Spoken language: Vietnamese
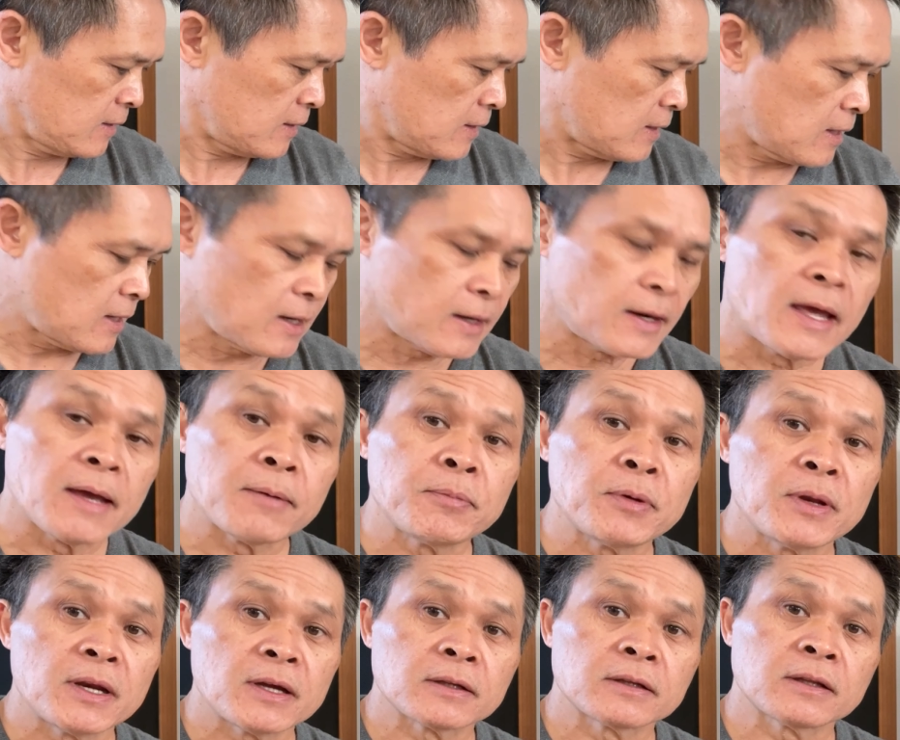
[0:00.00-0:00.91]
à, để
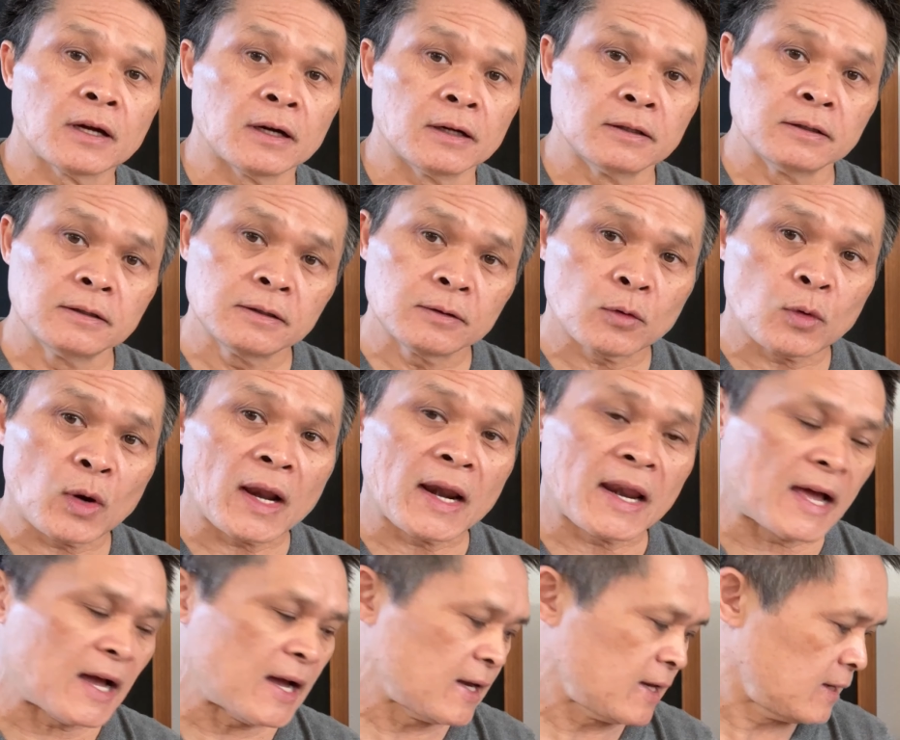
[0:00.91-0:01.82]
Peter thử qua
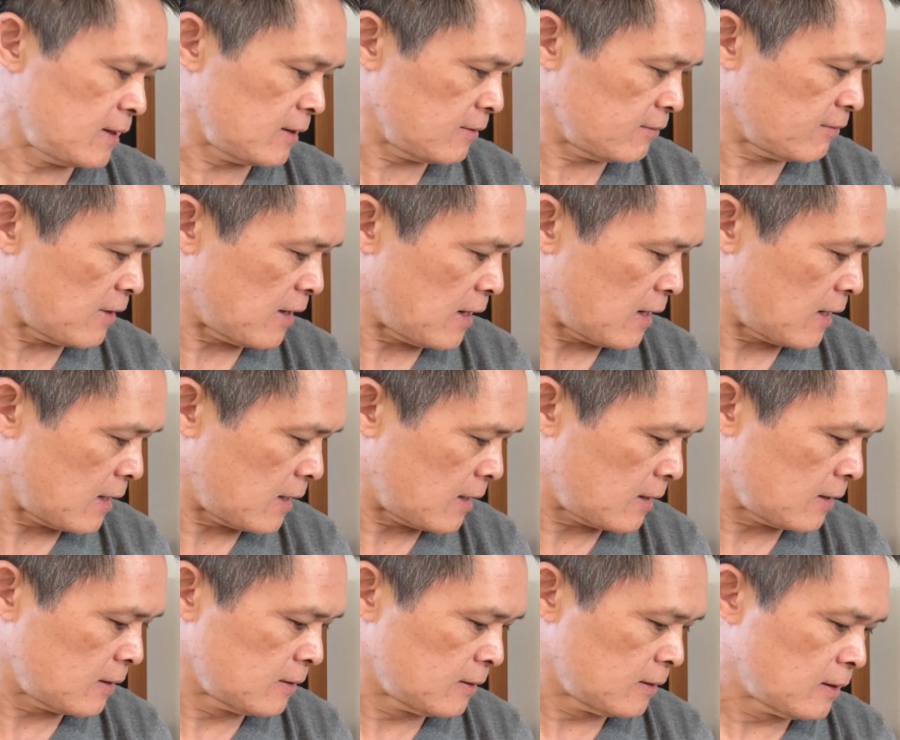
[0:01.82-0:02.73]
lại
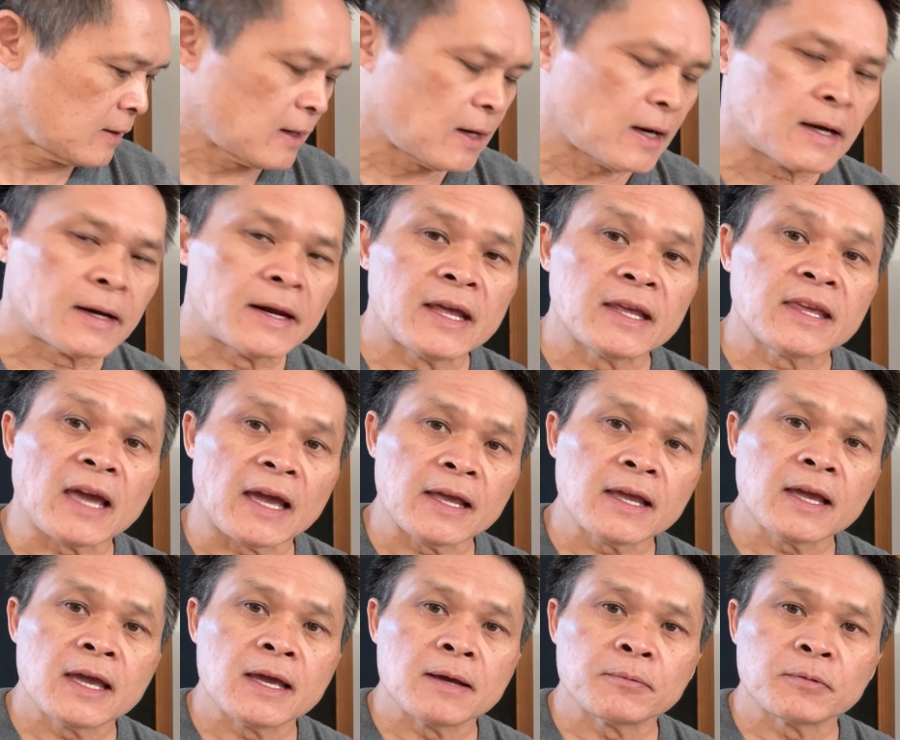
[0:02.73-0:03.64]
và à, để trải
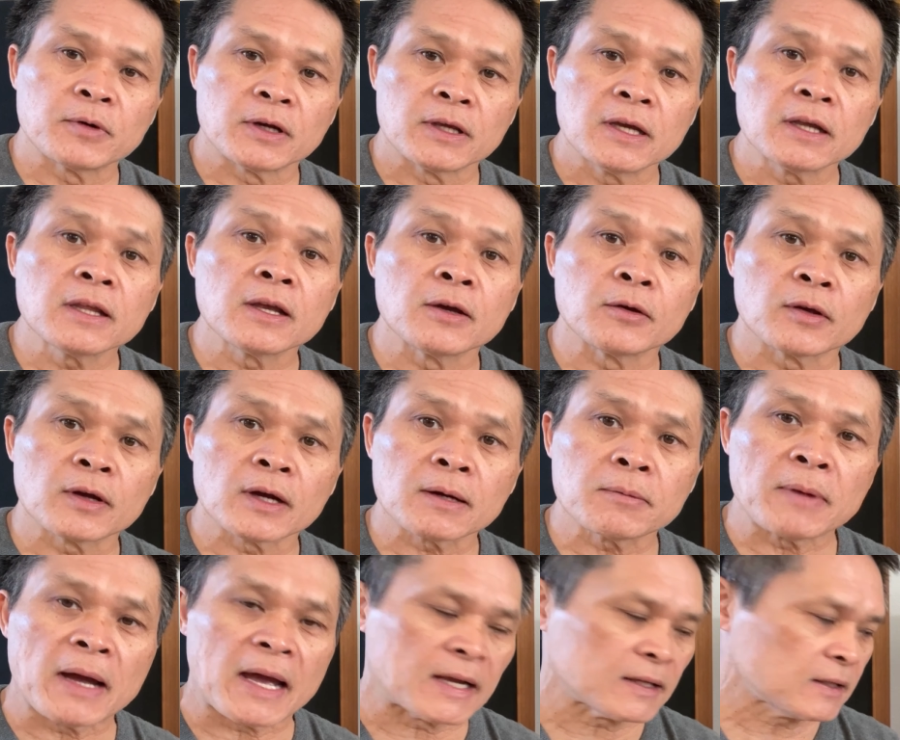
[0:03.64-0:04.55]
nghiệm rồi giới thiệu cho
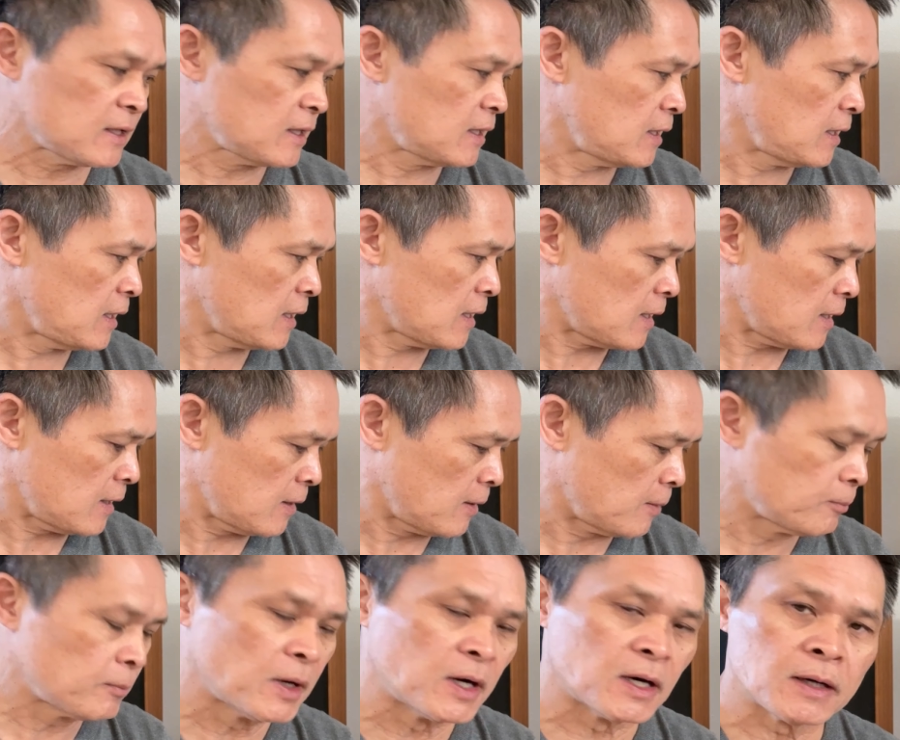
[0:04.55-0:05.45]
các bạn. Thì à,
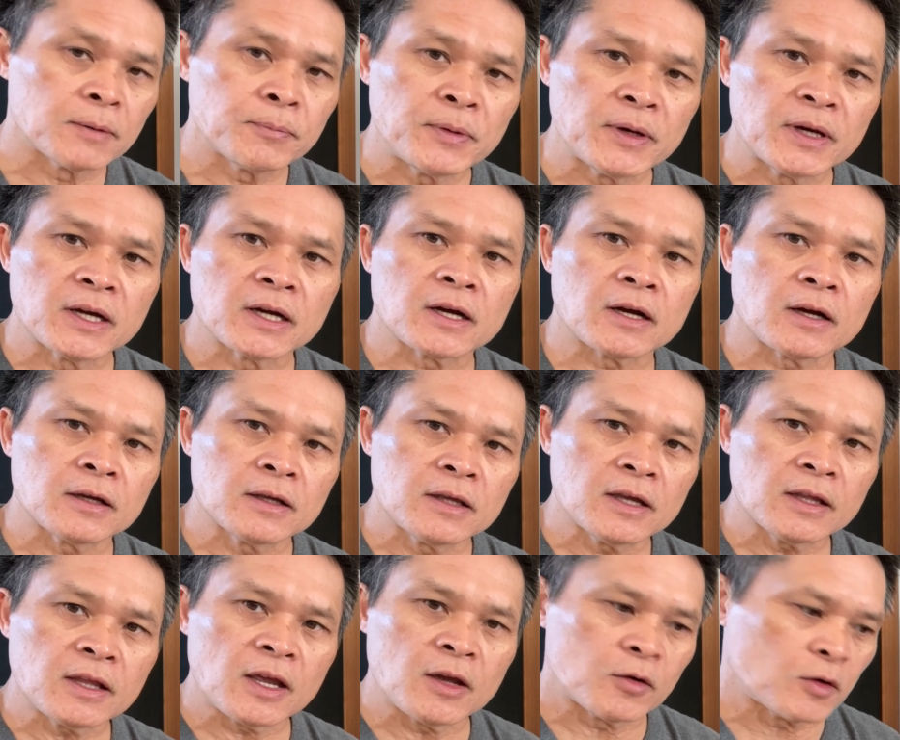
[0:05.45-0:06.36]
hôm bữa Peter có
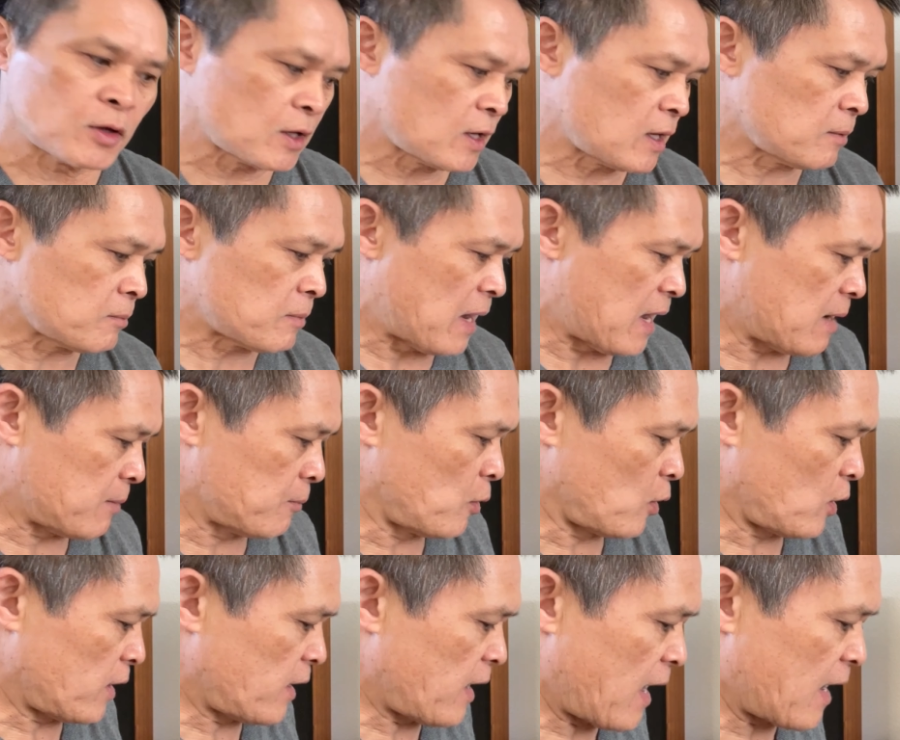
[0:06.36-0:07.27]
giới thiệu cho các bạn một
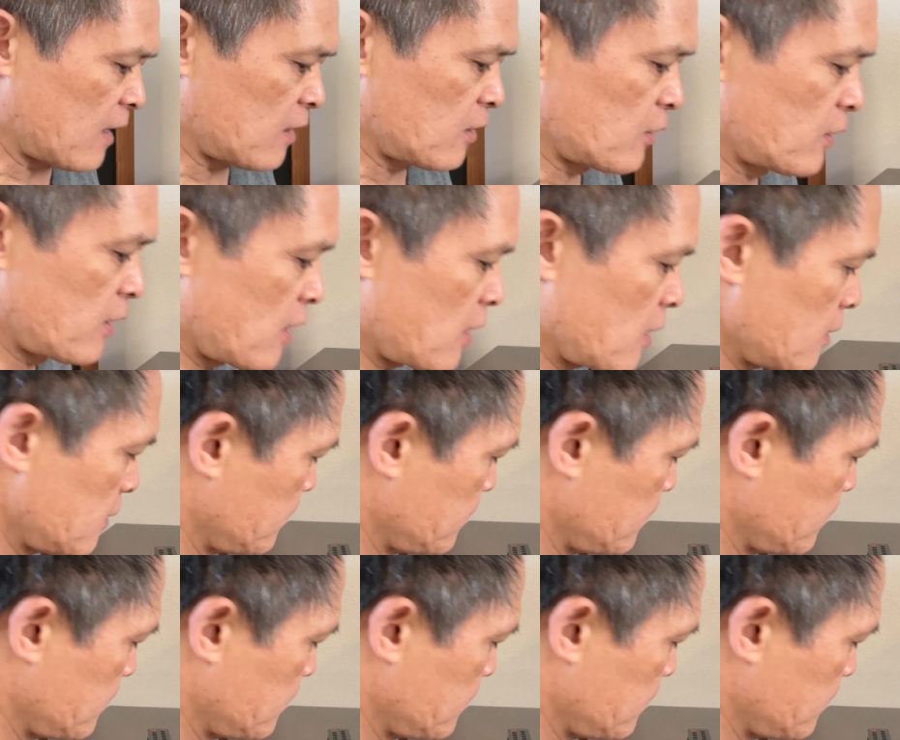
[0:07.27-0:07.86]
cái đát rồi đó.